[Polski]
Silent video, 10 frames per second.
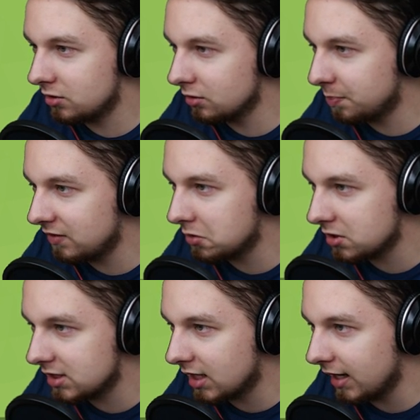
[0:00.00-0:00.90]
No pewnie
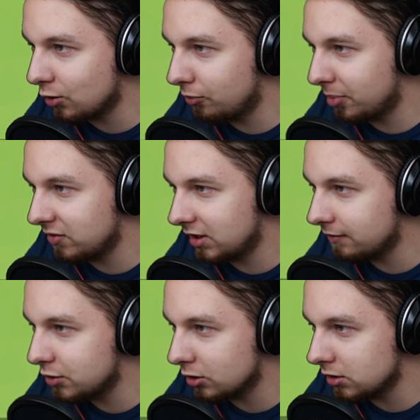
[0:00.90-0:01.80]
coś z Greków
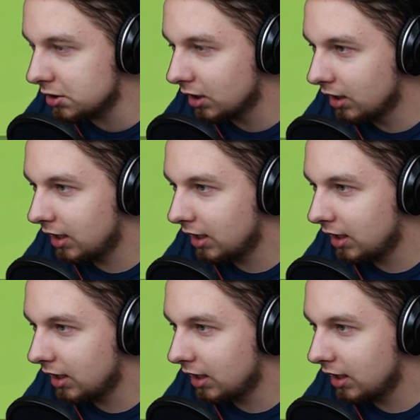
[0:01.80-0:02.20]
powinienem wziąć,